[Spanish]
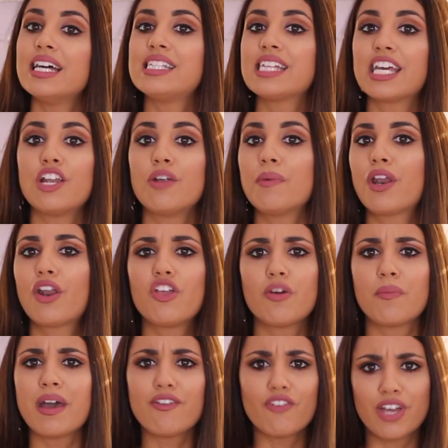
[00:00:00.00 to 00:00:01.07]
Así que no me
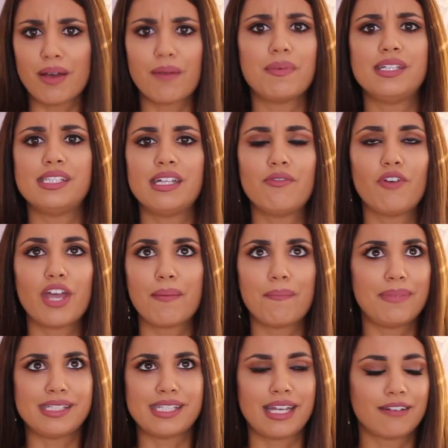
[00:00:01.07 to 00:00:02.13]
enrollo más y voy a,
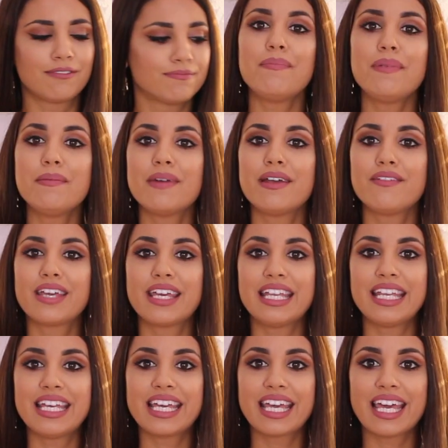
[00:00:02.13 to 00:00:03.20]
empezar. El primer
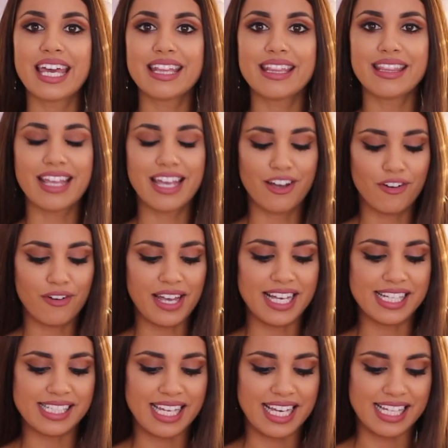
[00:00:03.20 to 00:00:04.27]
bikini que tengo
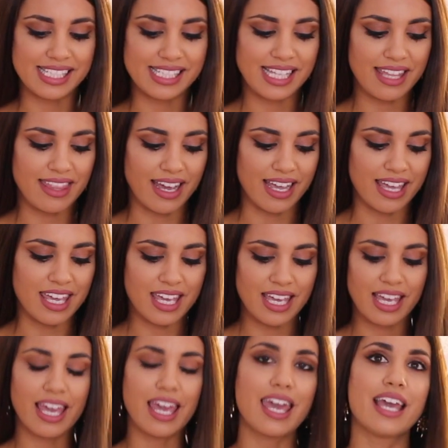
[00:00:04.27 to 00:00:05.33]
es este de
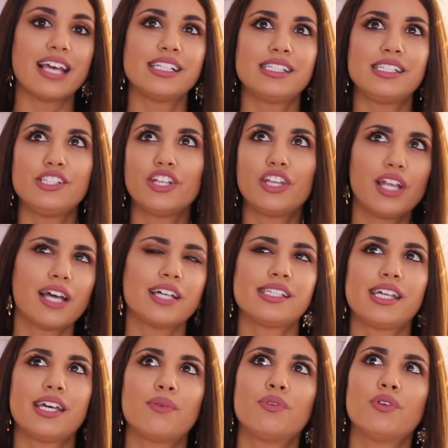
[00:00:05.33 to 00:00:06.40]
aquí, que es, yo tenía
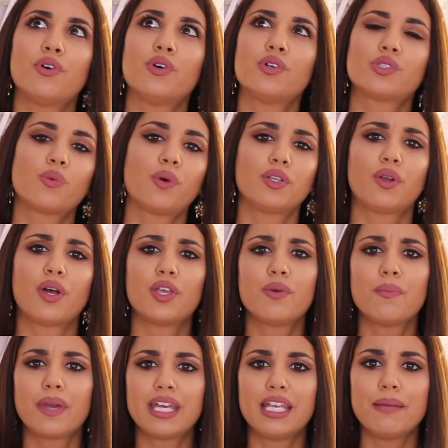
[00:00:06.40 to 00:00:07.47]
hace unos 4
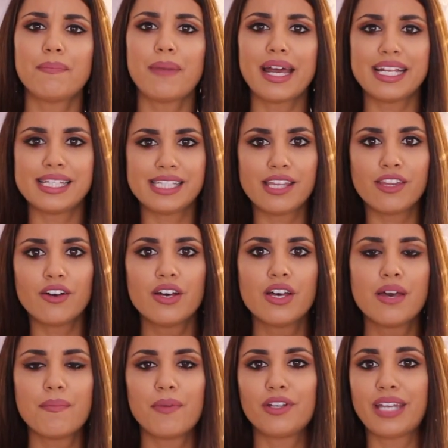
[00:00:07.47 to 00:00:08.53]
años un bikini parecido,
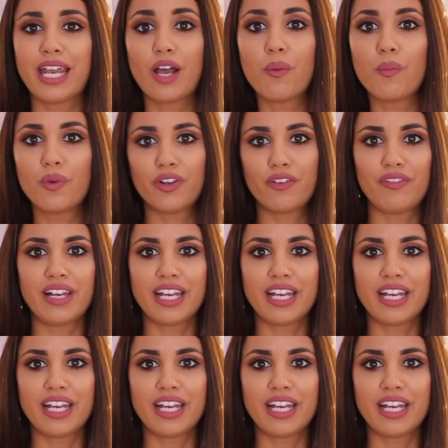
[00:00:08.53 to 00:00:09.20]
pero trae como unos